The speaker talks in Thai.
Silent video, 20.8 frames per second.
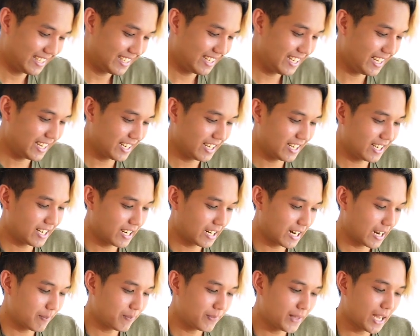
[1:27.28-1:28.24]
นี่เลยนะค
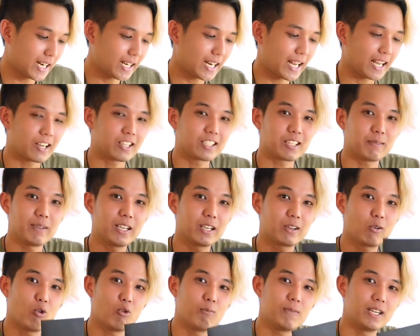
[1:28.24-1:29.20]
รับ ด้านในก็จะมี
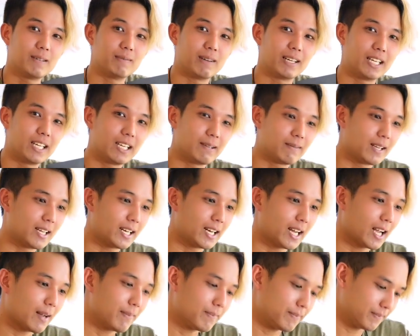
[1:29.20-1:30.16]
คู่มือเหมือนเดิมเลย
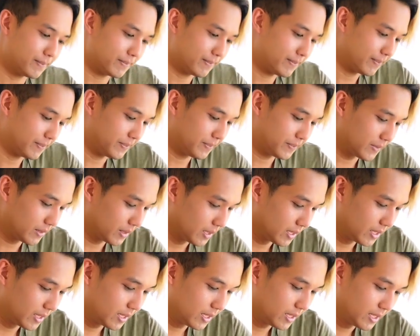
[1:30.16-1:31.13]
นะครับ
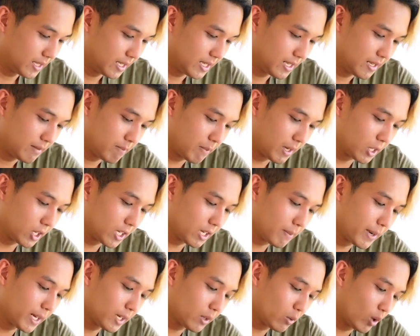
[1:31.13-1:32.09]
มันก็จะ
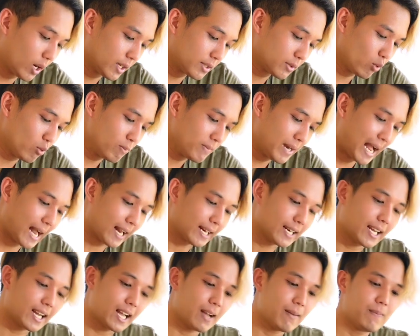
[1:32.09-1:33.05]
เป็นตัวซูมหลัง
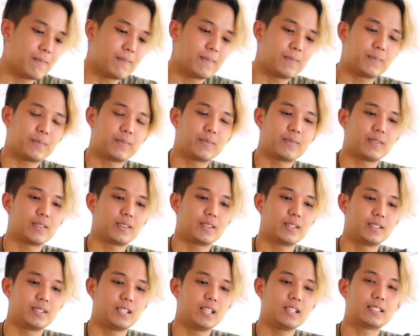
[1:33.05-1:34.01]
นะครับ
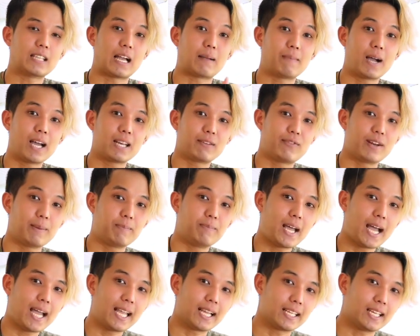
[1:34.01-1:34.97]
ซึ่งสามารถฟลิป
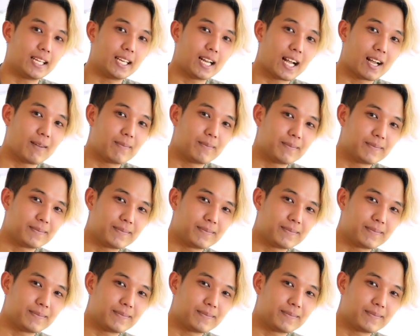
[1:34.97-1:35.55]
ได้อย่างนี้นะครับ